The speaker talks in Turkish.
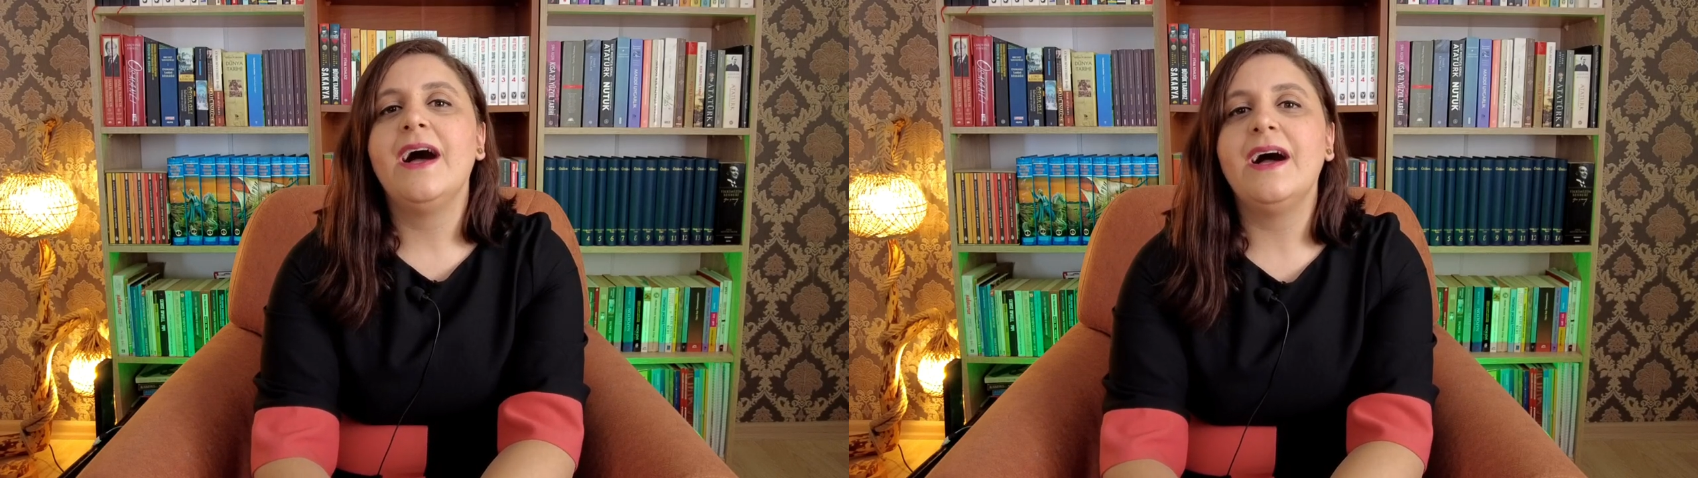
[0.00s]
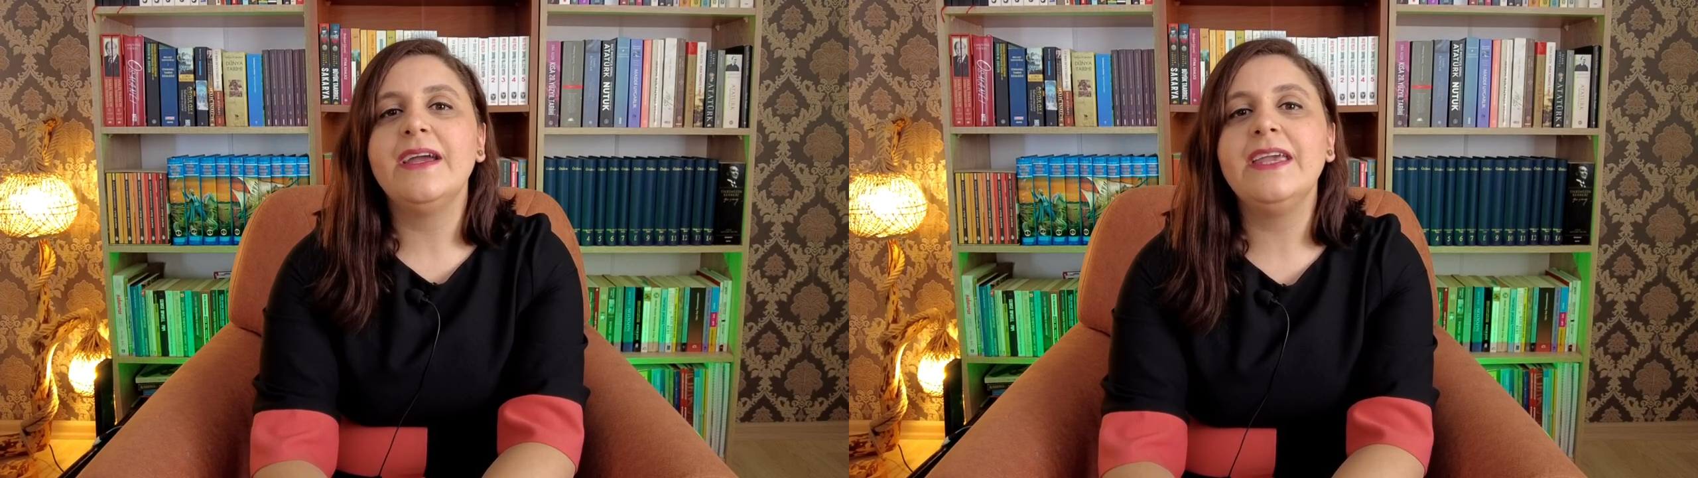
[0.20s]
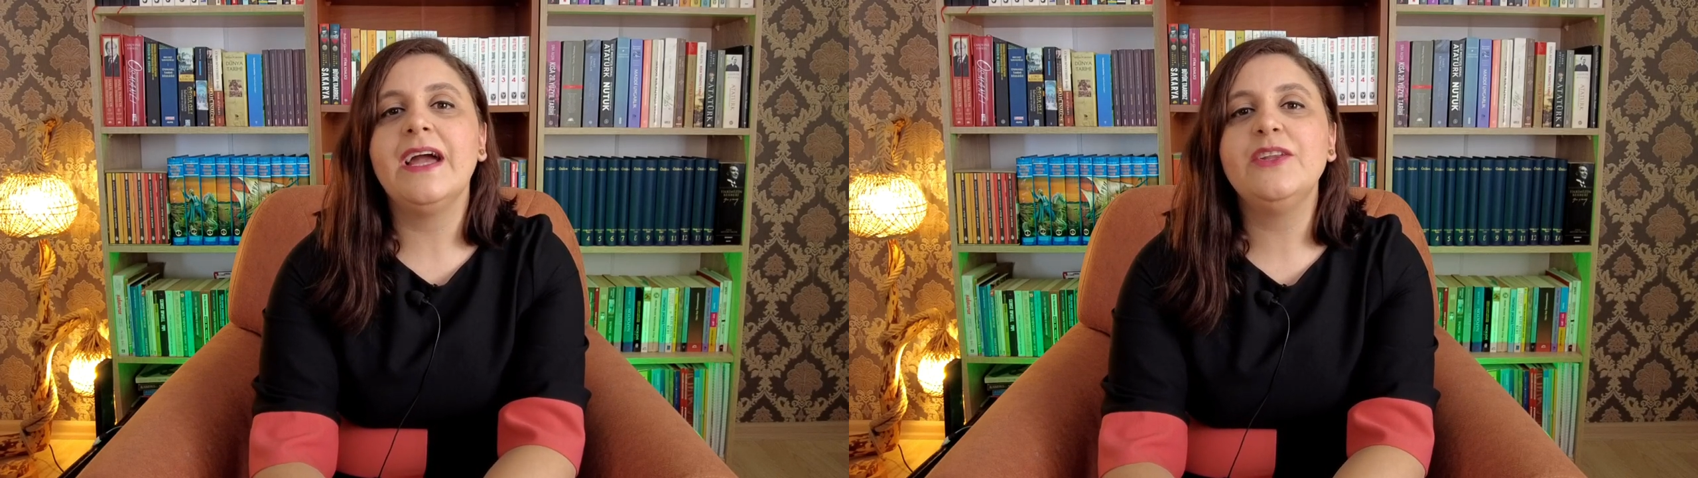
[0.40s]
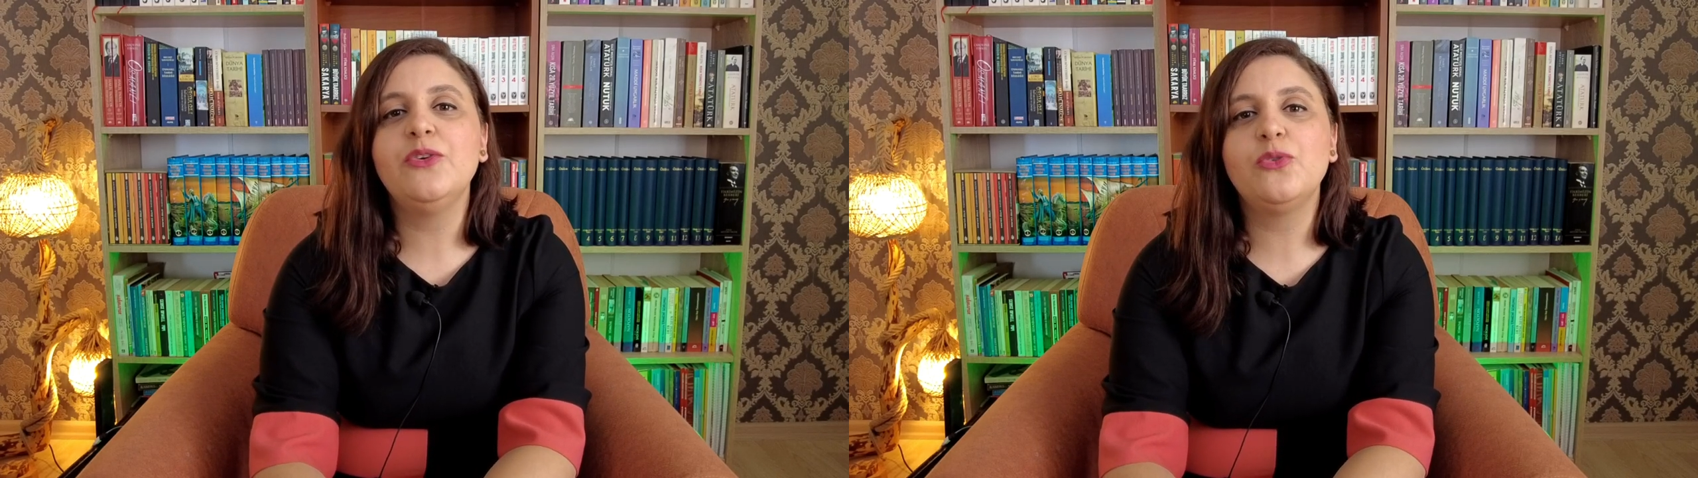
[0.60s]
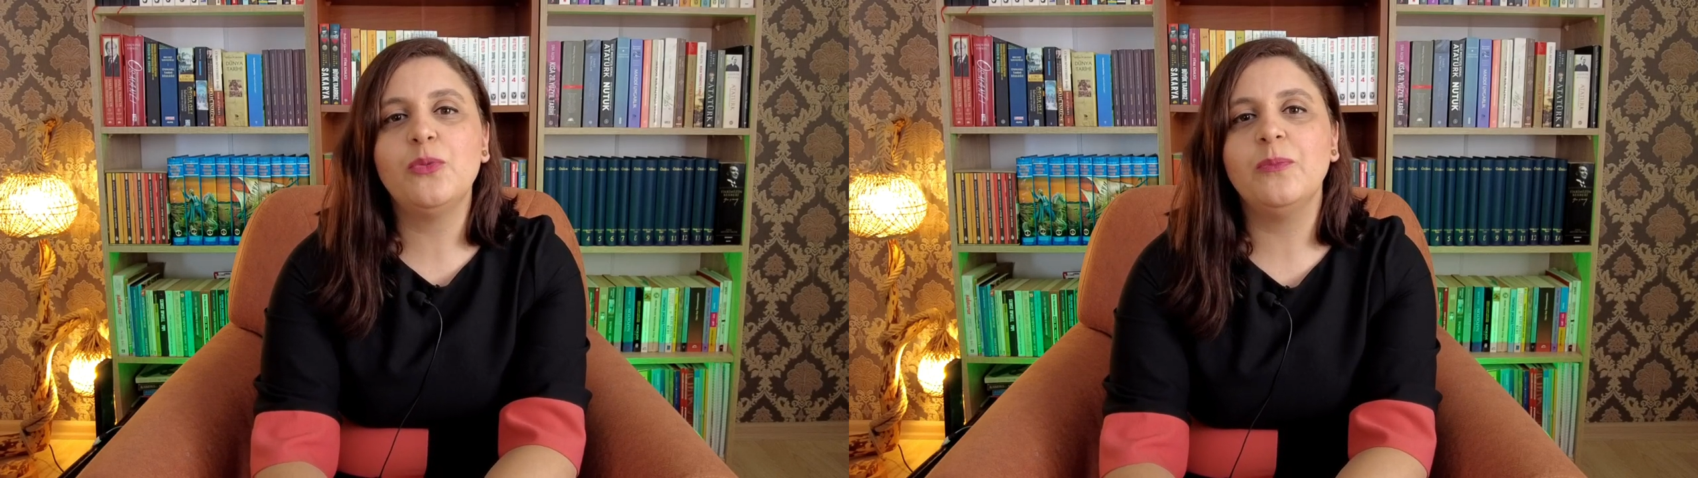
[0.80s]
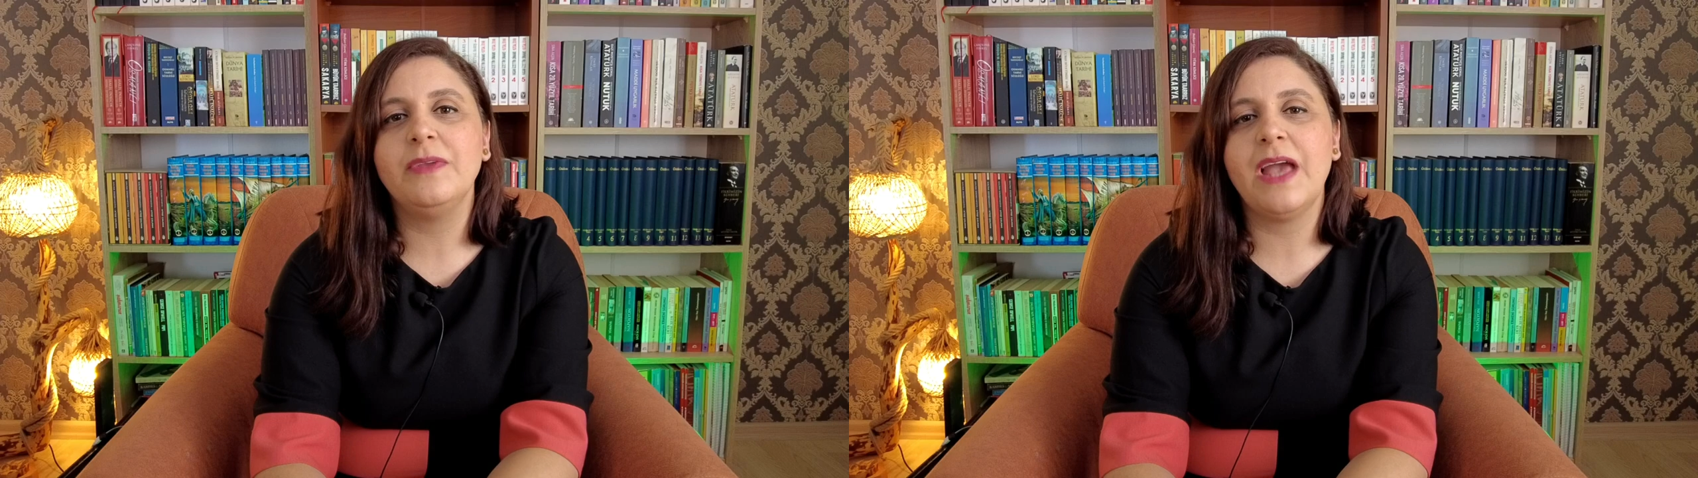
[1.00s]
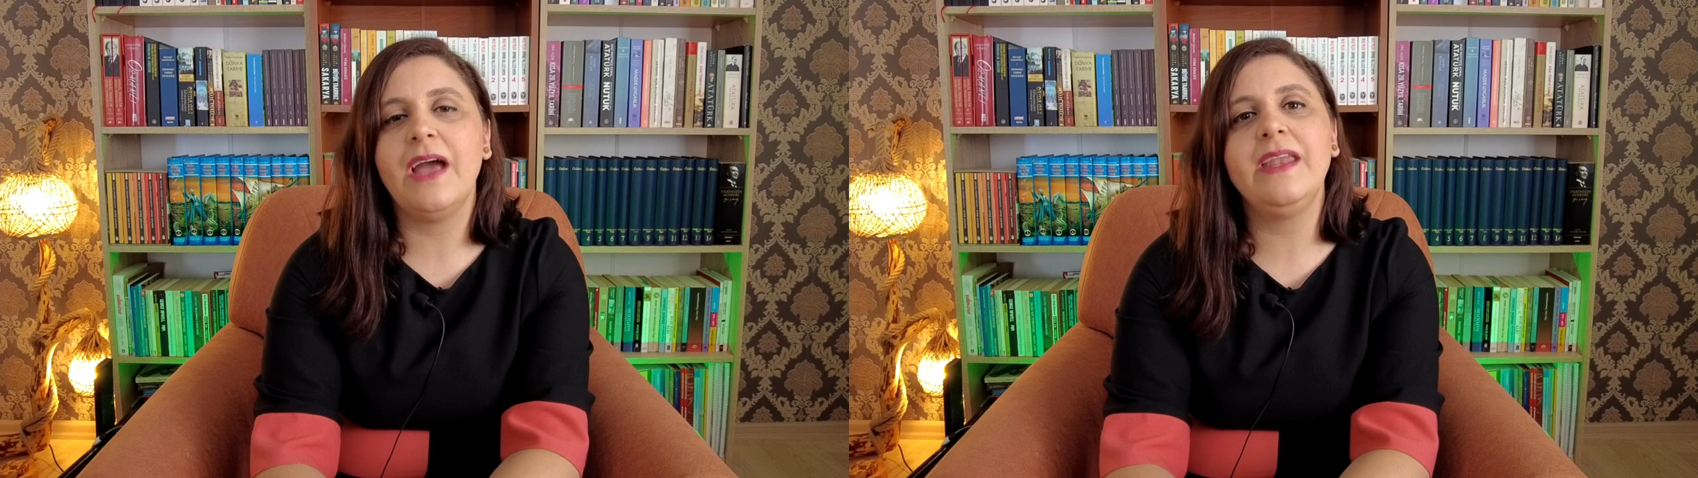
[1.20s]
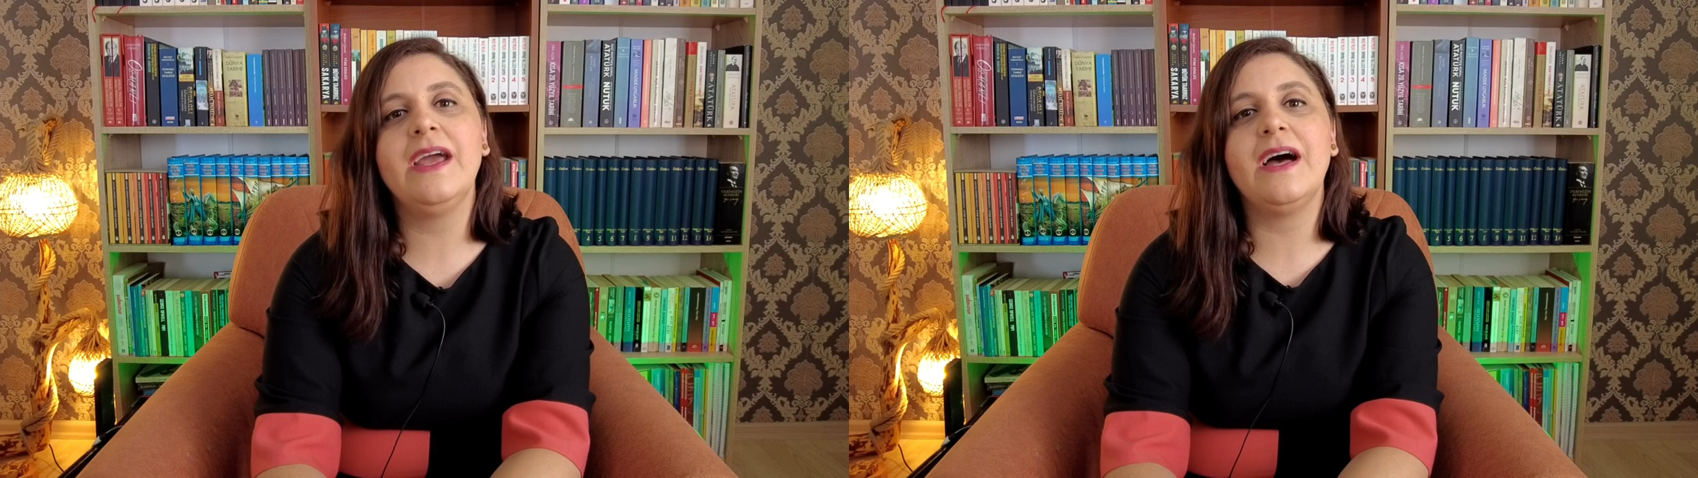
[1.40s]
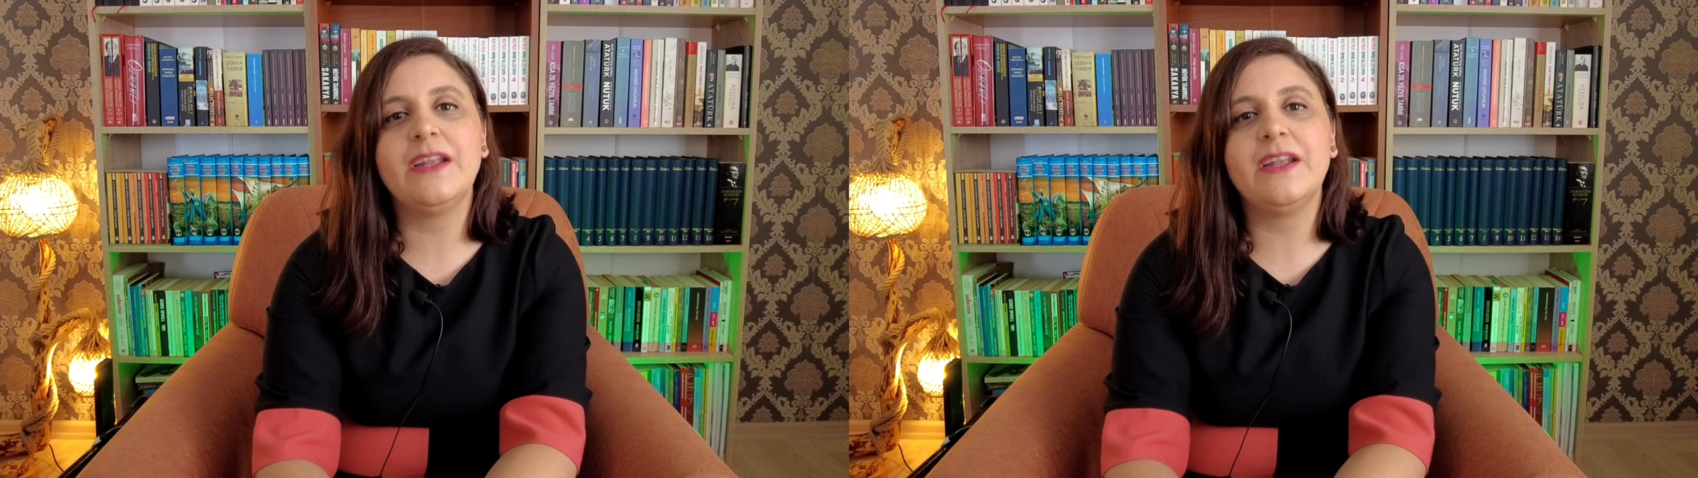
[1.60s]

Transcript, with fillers: Ahiyani Rum yani